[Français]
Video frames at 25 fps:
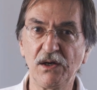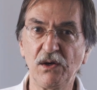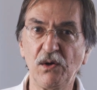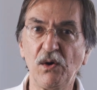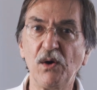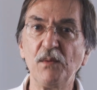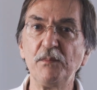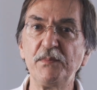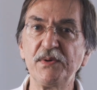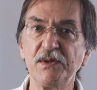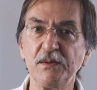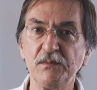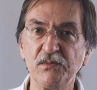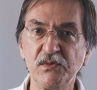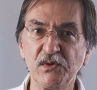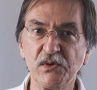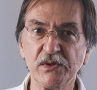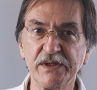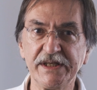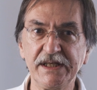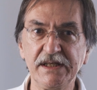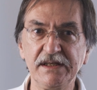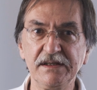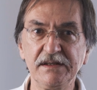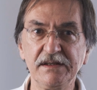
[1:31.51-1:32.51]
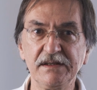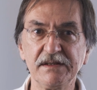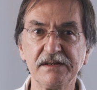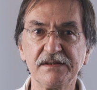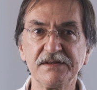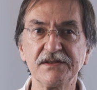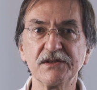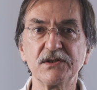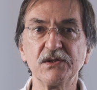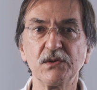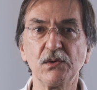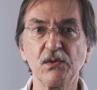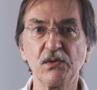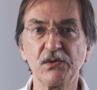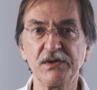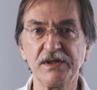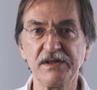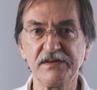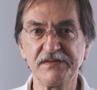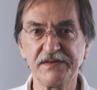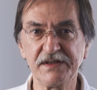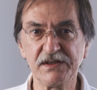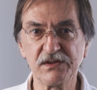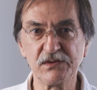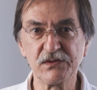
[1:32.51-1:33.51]
On peut mourir de
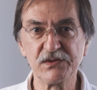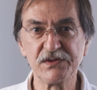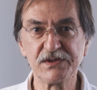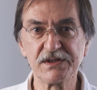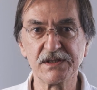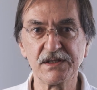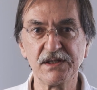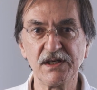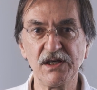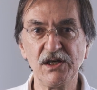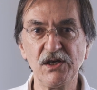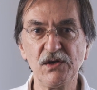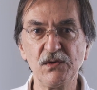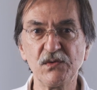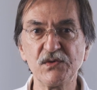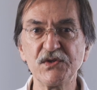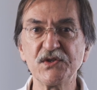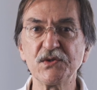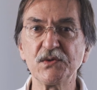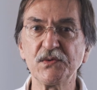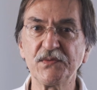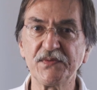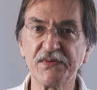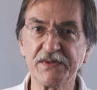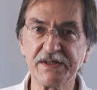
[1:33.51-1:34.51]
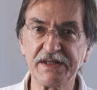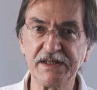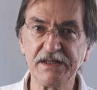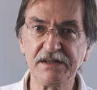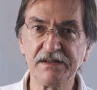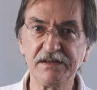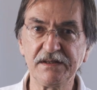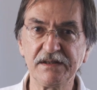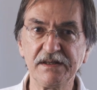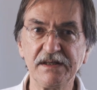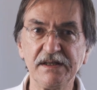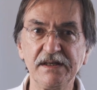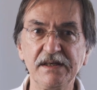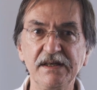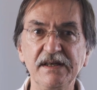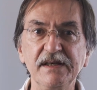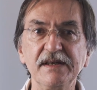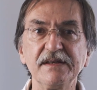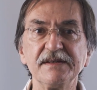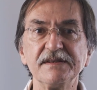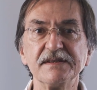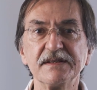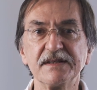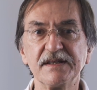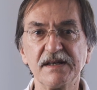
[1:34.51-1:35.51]
coronavirus ou souffrir
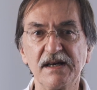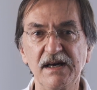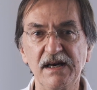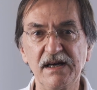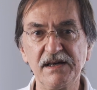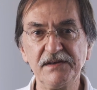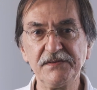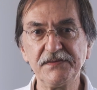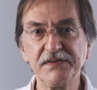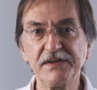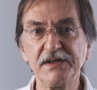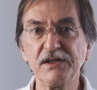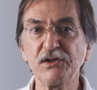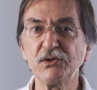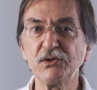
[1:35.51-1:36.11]
de graves